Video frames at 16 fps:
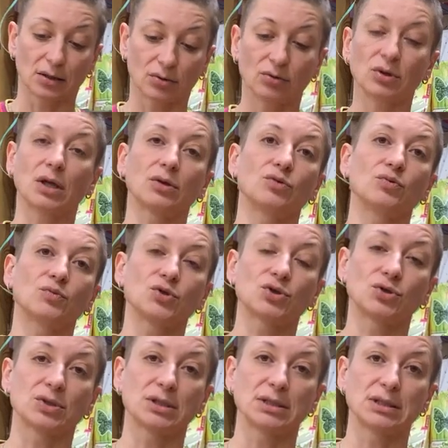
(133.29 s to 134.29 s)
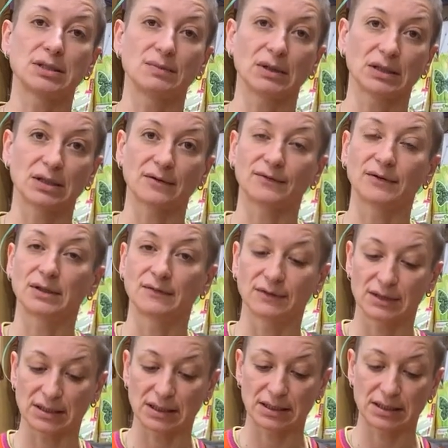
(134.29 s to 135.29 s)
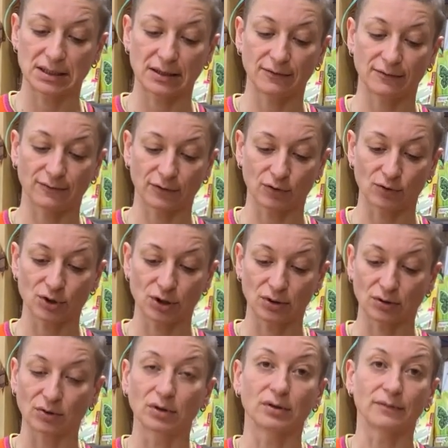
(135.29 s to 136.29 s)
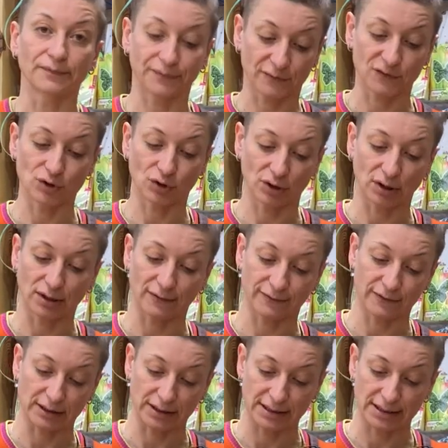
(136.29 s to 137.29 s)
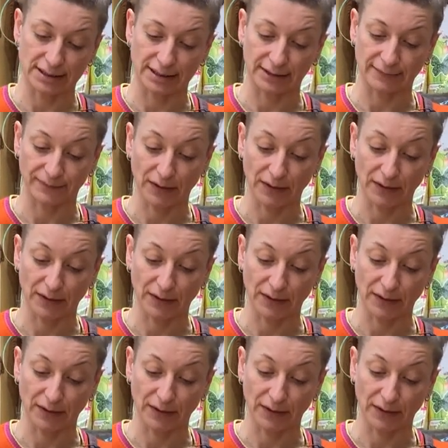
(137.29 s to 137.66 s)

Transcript: но я думаю, что сантиметров до 20 в рост он все-таки вырастет.